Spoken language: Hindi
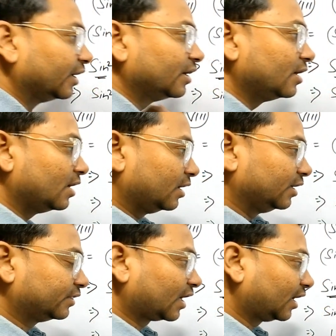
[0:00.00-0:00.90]
इतना का लिख
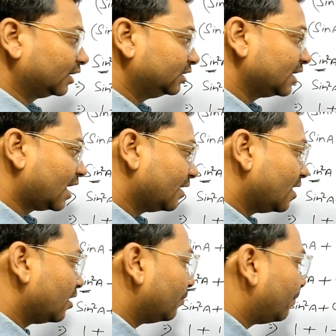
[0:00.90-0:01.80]
दिया
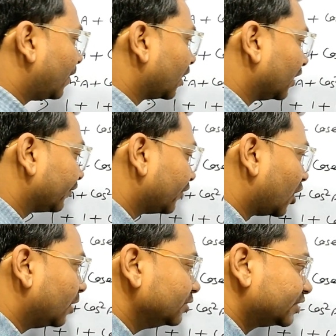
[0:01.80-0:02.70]
प्लस अब इसका
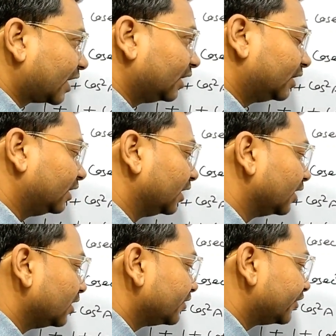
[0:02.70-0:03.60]
लिखिए सेक
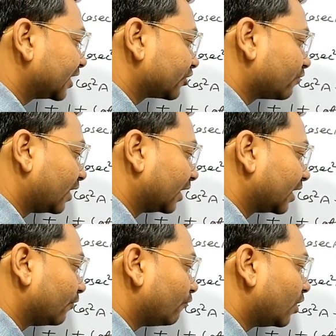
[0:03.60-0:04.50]
स्क्वायर ए का वन
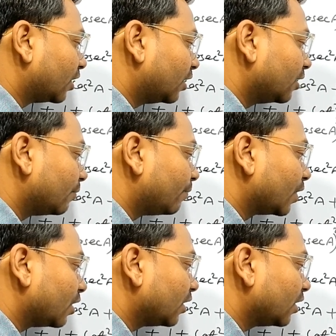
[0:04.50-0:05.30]
प्लस